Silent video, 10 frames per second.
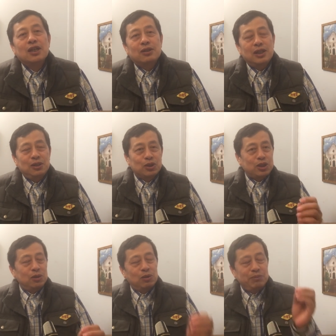所以有
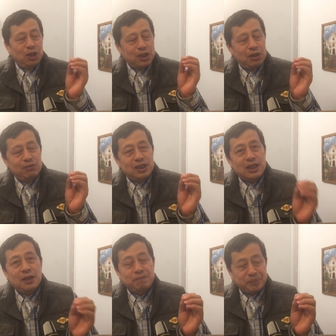时候我们有些文
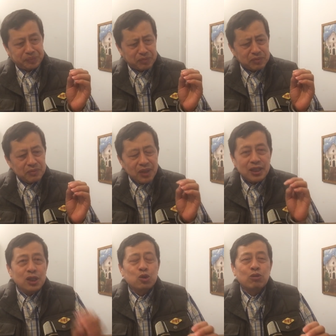章
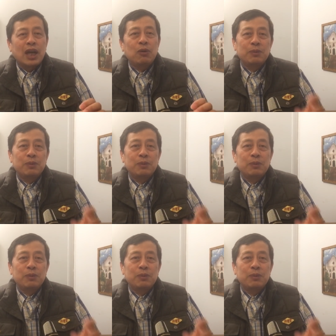一出来，